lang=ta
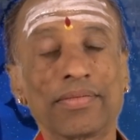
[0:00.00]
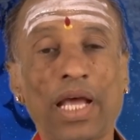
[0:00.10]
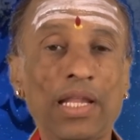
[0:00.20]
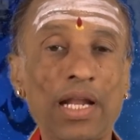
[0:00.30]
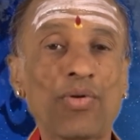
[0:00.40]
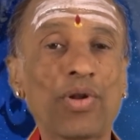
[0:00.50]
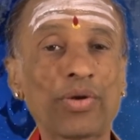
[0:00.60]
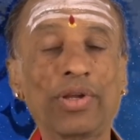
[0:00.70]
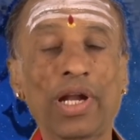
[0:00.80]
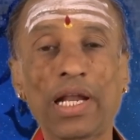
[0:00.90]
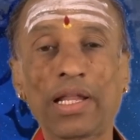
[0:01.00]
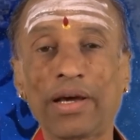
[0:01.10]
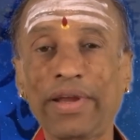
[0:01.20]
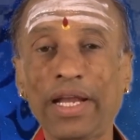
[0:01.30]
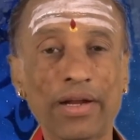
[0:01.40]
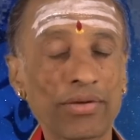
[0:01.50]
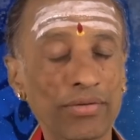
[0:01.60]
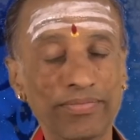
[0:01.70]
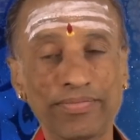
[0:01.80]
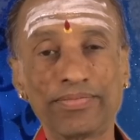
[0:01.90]
அதெல்லாம் உங்களுக்கு கொஞ்சம் நல்லதாகவே
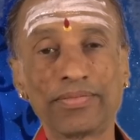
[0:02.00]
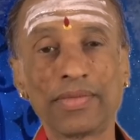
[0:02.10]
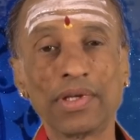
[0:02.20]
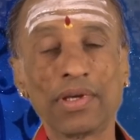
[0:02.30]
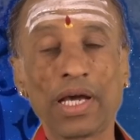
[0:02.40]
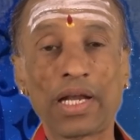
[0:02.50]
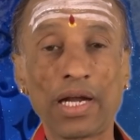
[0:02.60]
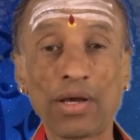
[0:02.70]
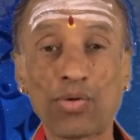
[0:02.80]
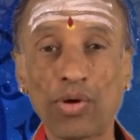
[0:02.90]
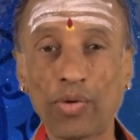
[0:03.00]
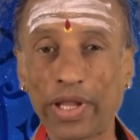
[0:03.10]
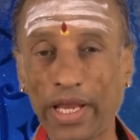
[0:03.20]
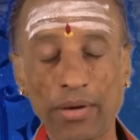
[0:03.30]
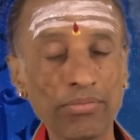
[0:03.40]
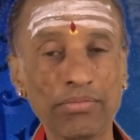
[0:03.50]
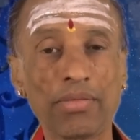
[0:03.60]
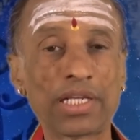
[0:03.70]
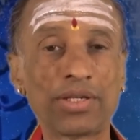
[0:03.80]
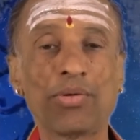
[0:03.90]
நடக்கும் அதனால் குரு உதயம்
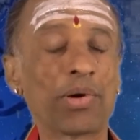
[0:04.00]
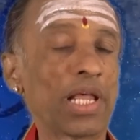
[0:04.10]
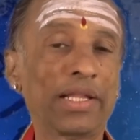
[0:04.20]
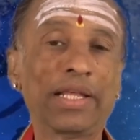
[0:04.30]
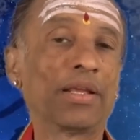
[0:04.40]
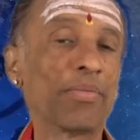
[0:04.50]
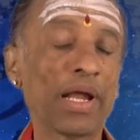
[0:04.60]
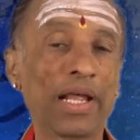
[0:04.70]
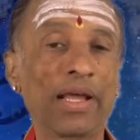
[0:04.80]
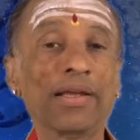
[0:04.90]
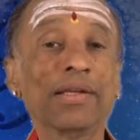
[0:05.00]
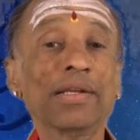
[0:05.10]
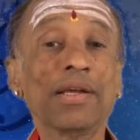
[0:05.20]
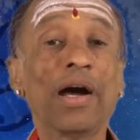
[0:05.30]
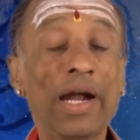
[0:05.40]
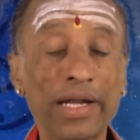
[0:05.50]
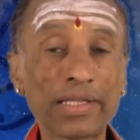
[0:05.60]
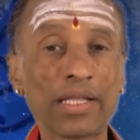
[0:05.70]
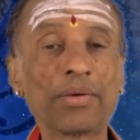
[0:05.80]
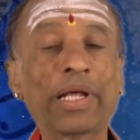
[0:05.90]
மாசி ஒன்பதாம் தேதிக்கு மேலே
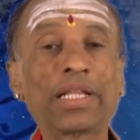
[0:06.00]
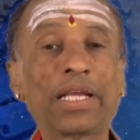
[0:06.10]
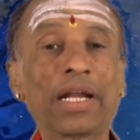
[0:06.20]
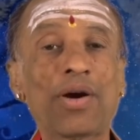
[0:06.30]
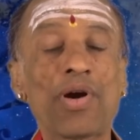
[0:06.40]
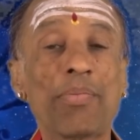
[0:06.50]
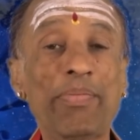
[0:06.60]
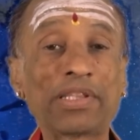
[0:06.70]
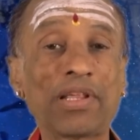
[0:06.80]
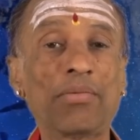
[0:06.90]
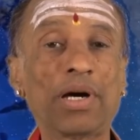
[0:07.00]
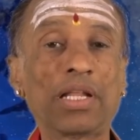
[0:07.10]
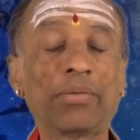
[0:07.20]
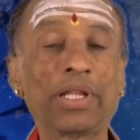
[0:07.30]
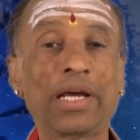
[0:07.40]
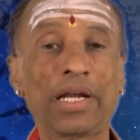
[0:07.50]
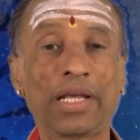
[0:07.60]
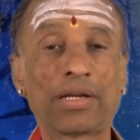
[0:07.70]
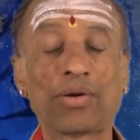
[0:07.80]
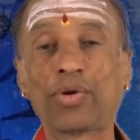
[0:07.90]
அடுத்தது பார்த்திங்கன்னா உங்கள் பத்தாம் அதிபதியான
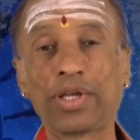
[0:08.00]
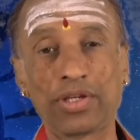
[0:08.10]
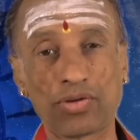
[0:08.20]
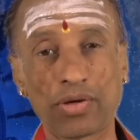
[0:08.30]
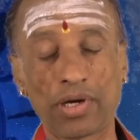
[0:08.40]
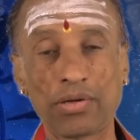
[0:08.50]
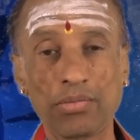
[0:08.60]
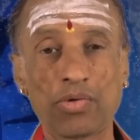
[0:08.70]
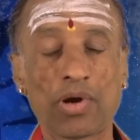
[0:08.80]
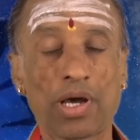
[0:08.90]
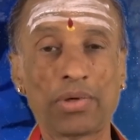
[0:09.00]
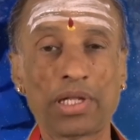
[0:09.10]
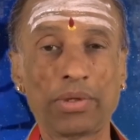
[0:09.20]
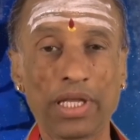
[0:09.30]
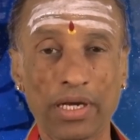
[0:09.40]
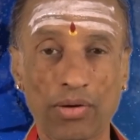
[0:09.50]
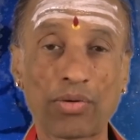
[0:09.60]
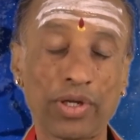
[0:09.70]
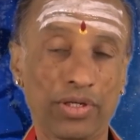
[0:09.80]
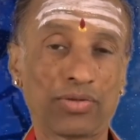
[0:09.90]
இருக்கக்கூடிய சுக்கரனும் மூணாம் அதிபதியாக
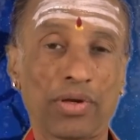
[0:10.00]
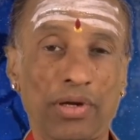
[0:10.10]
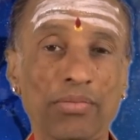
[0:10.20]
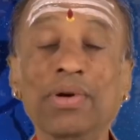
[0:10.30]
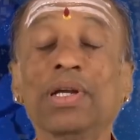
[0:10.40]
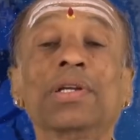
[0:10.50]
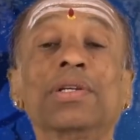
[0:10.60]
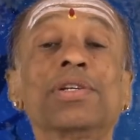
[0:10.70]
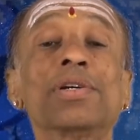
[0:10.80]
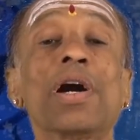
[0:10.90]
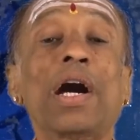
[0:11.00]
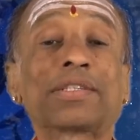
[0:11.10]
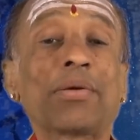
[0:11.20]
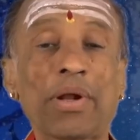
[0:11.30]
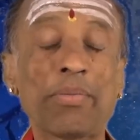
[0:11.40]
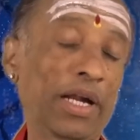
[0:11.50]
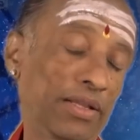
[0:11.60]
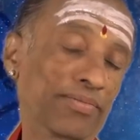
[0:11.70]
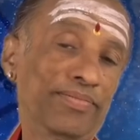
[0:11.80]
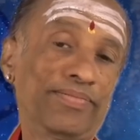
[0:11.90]
இருக்கக்கூடிய சுக்கரனும் அஸ்தமனம் ஆகுது